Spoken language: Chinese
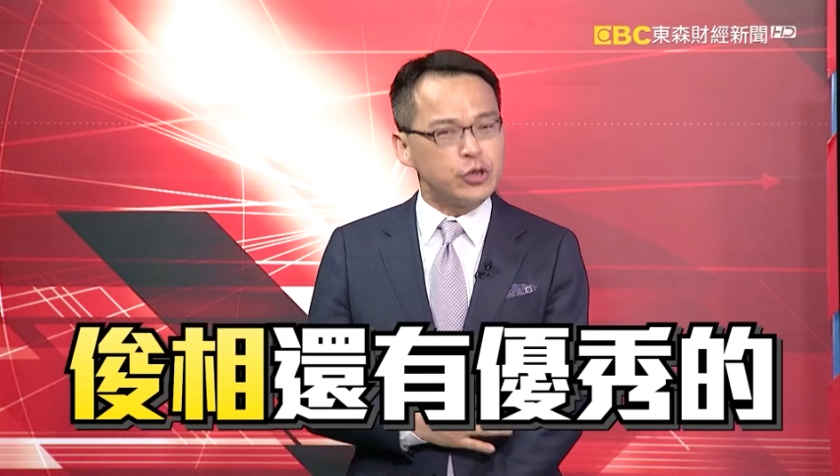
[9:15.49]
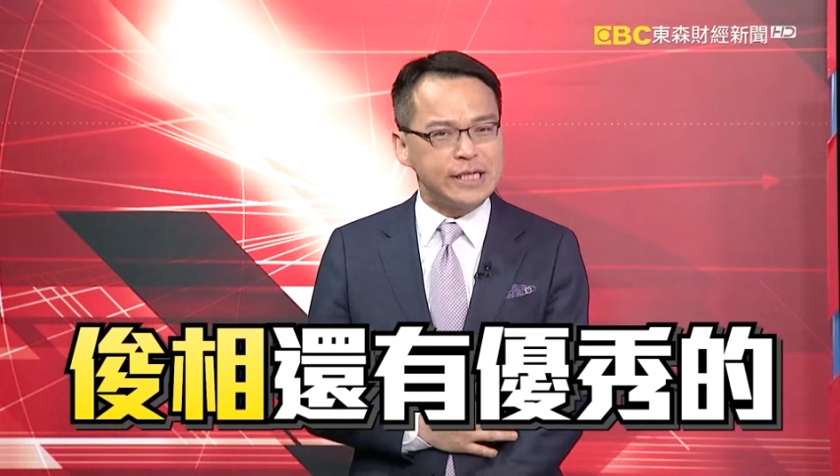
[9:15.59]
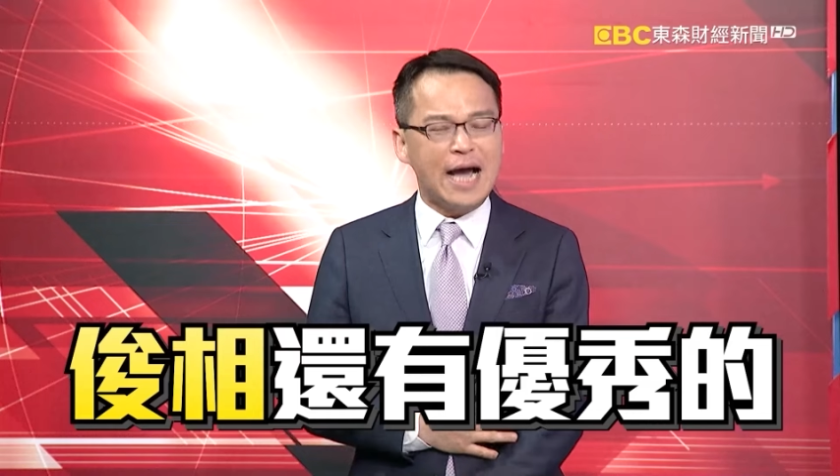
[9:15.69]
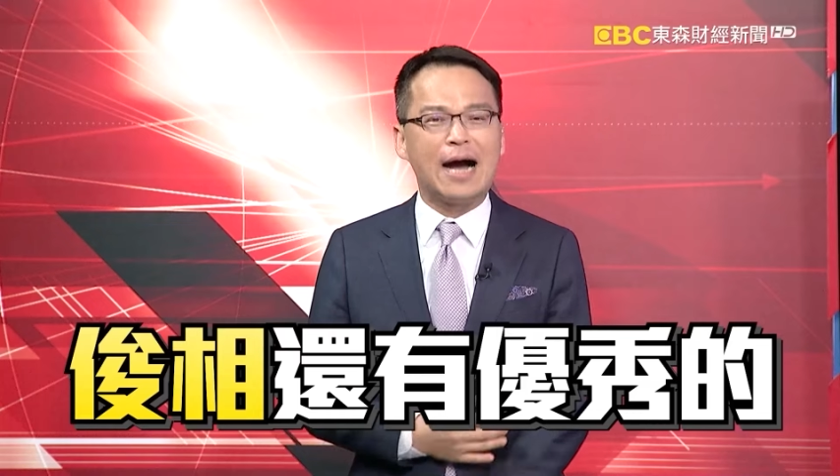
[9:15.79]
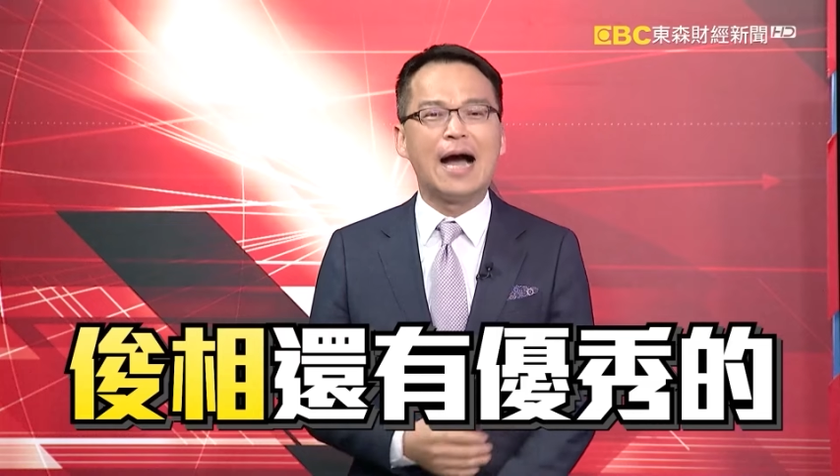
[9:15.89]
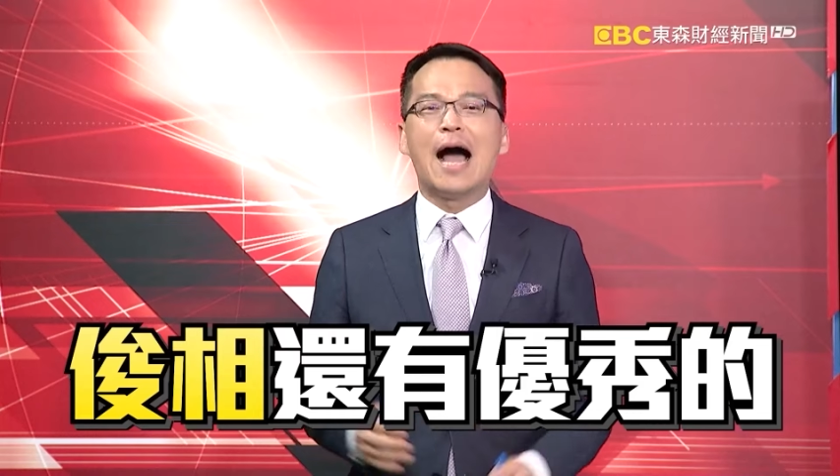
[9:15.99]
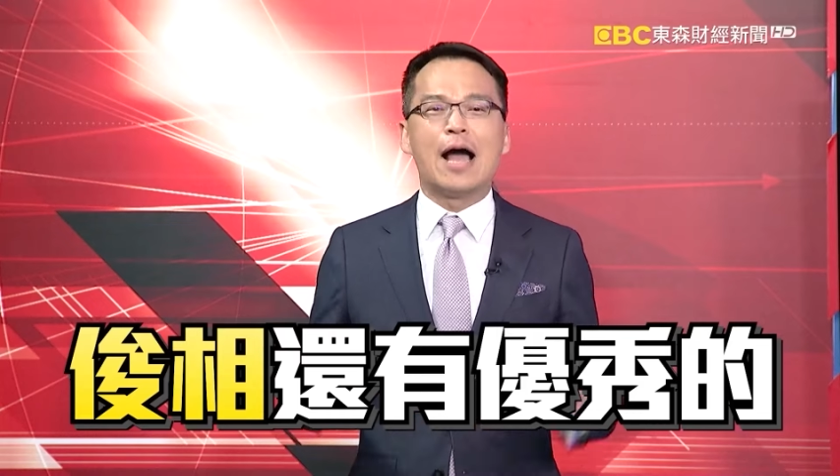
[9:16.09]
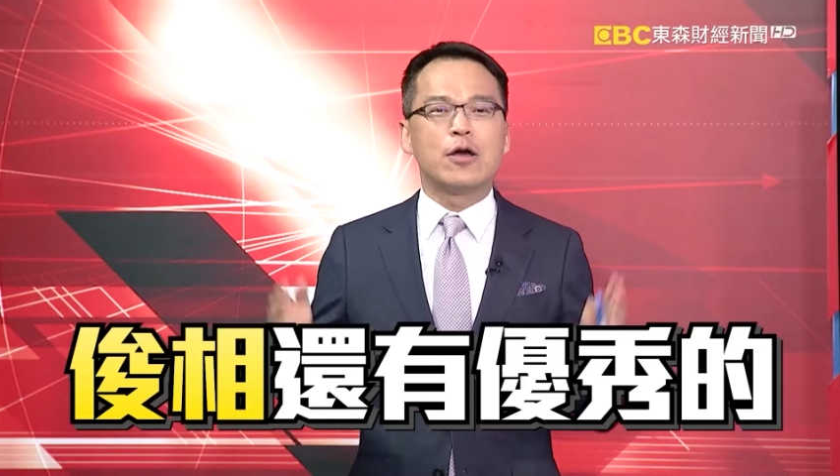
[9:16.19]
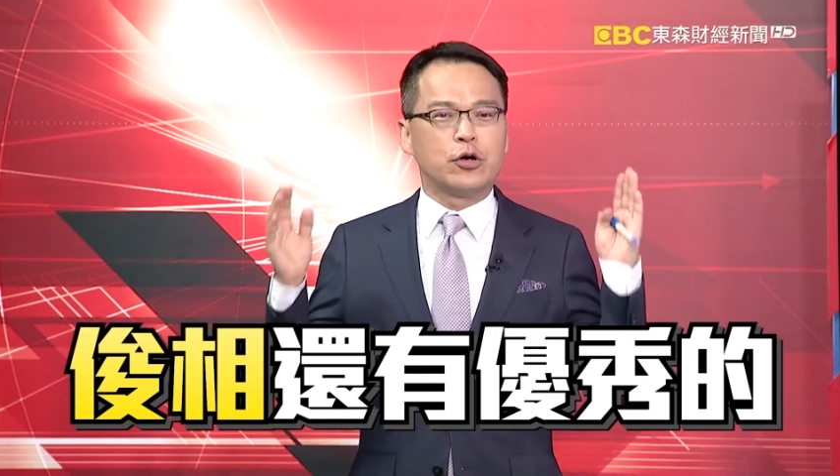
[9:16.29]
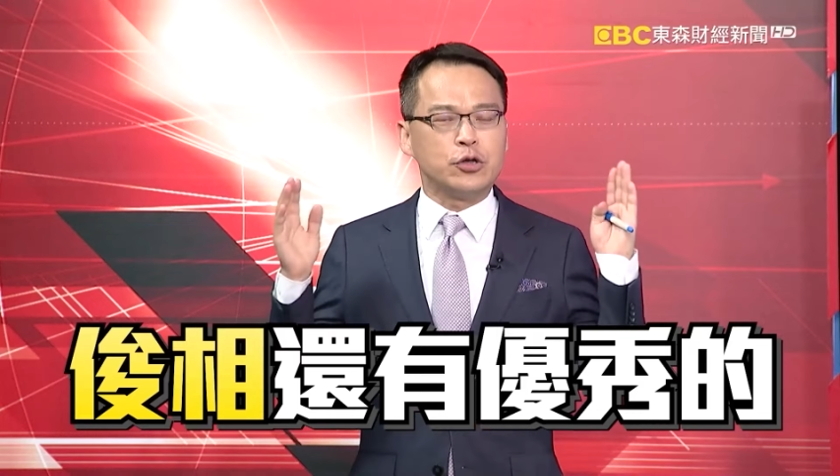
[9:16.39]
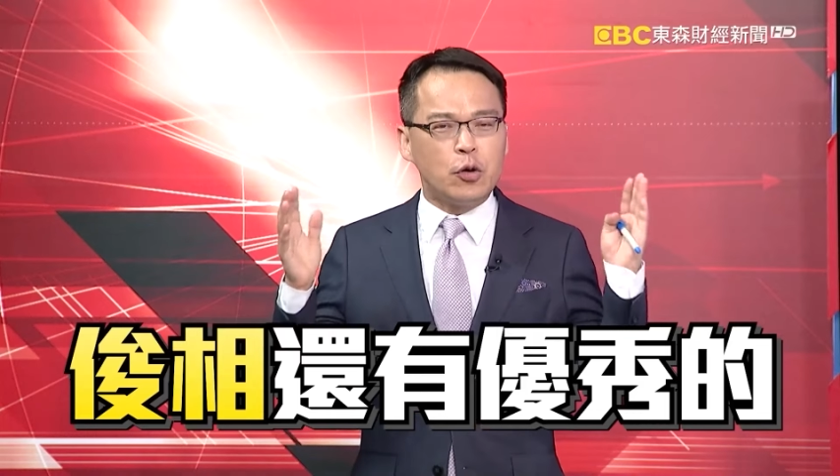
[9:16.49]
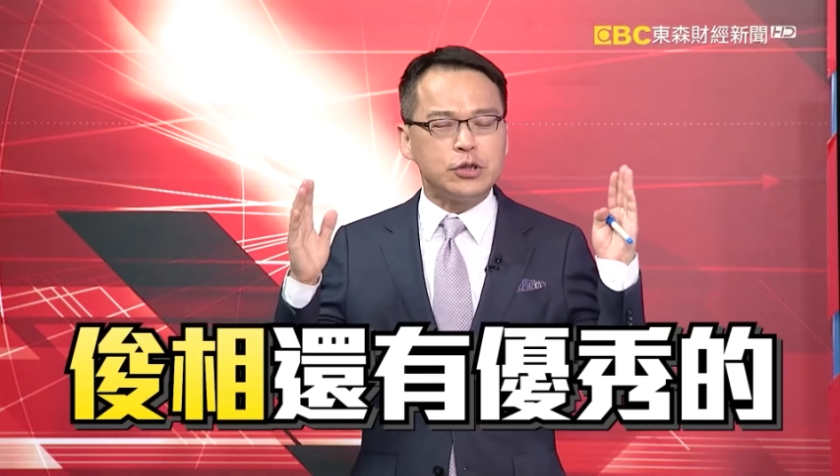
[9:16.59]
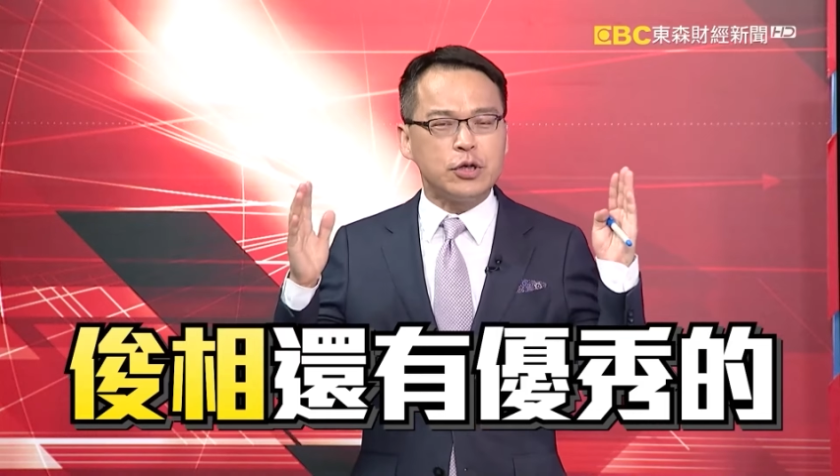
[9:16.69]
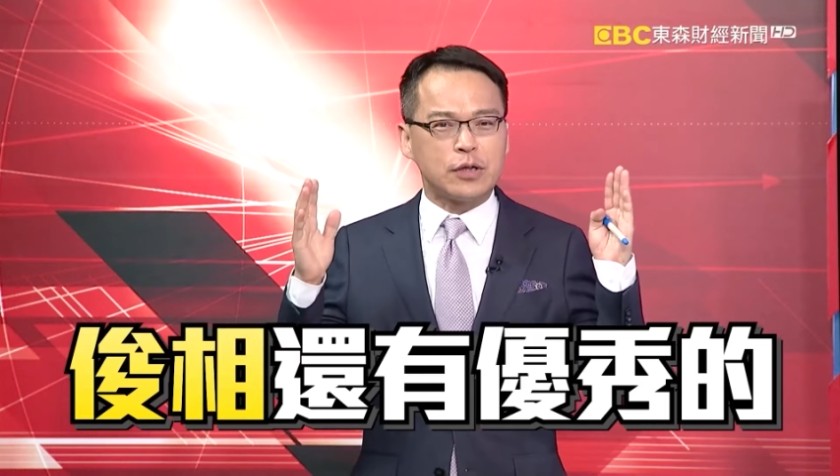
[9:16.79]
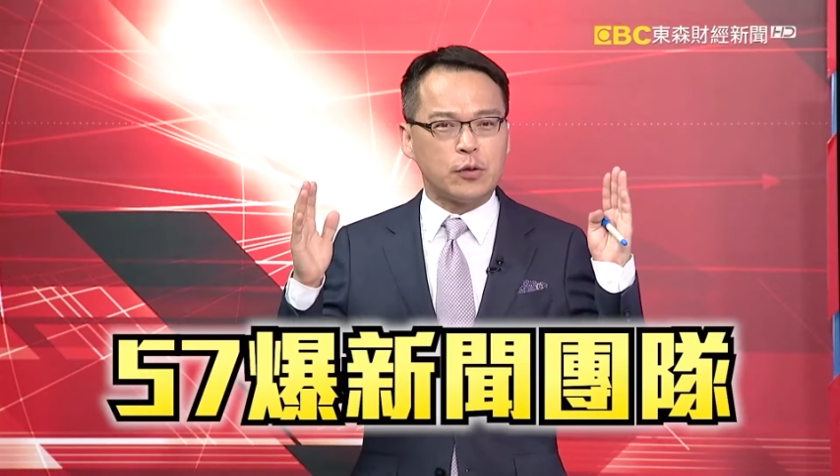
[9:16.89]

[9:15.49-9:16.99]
俊相还有优秀